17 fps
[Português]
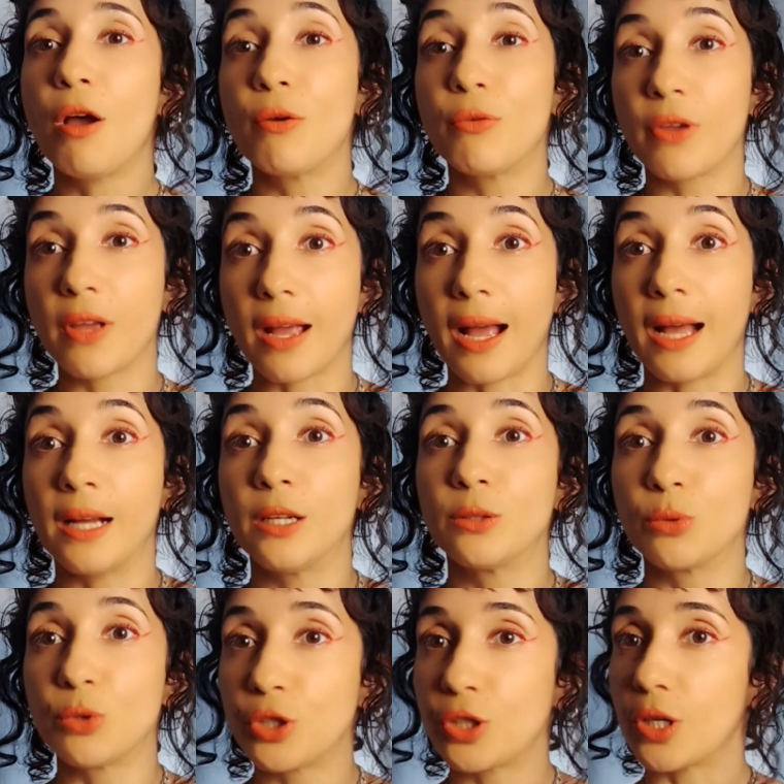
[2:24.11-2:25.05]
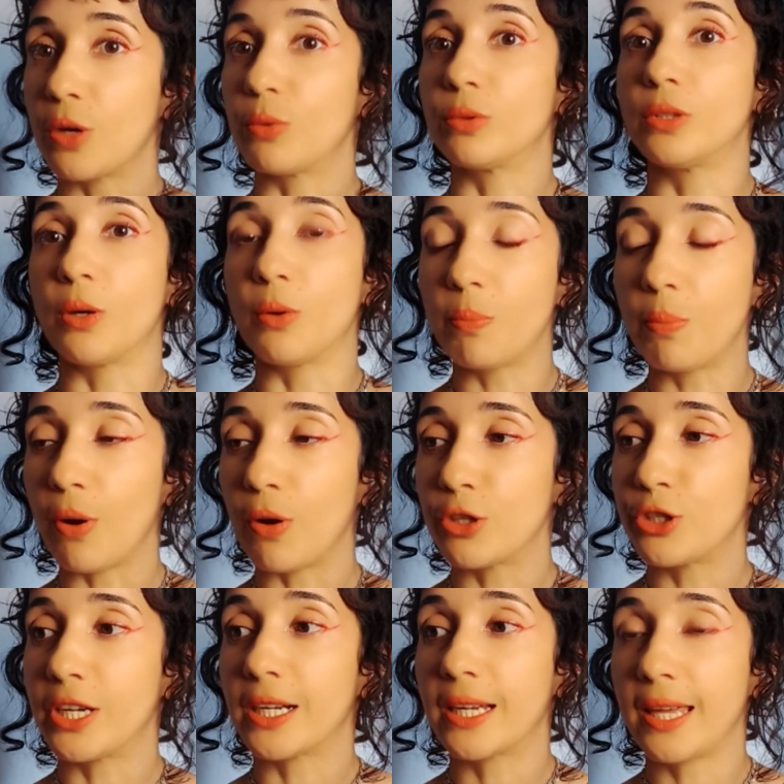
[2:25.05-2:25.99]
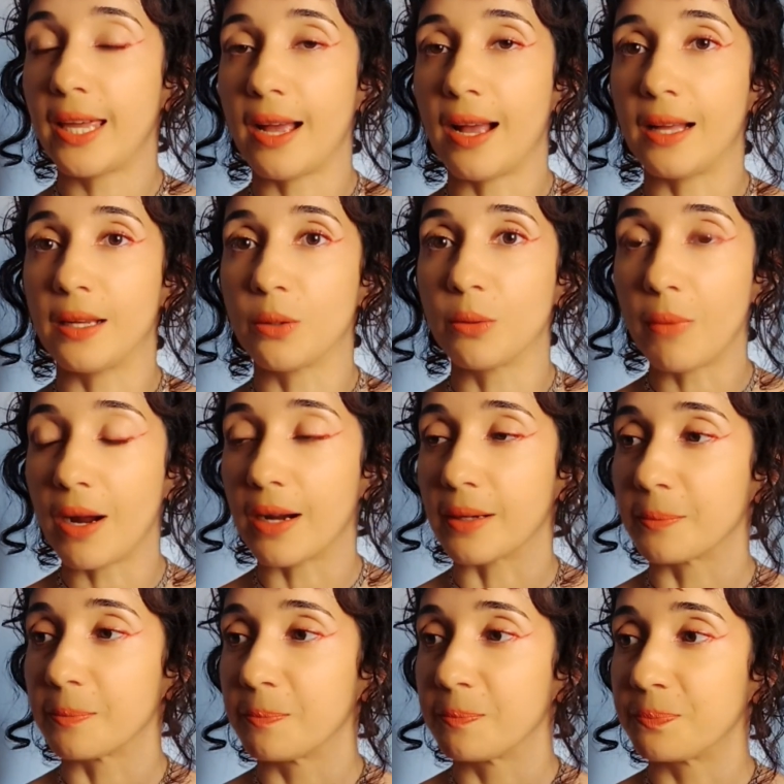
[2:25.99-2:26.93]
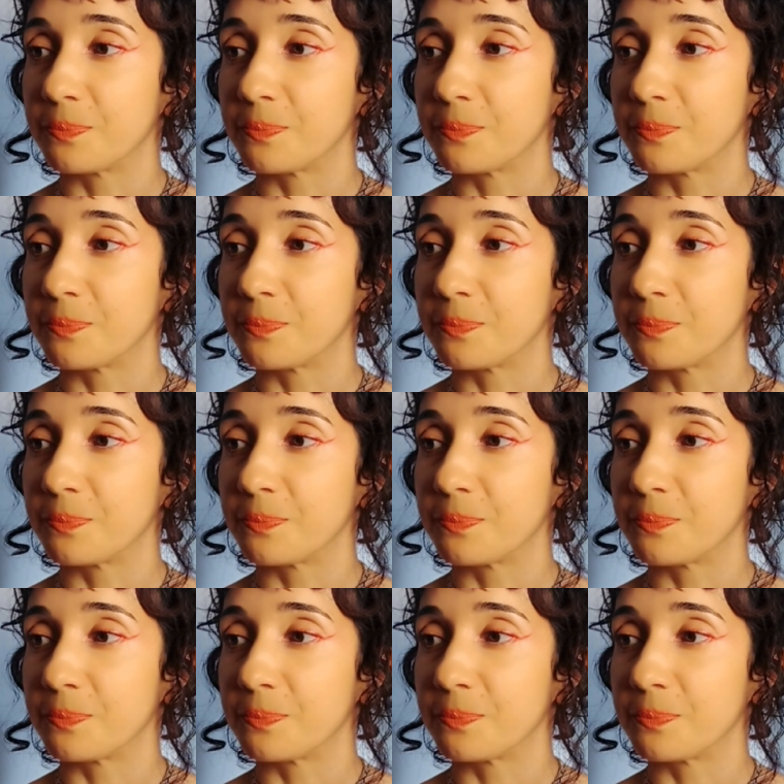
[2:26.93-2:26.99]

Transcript: ficar no chão, não pode arquear a lombar.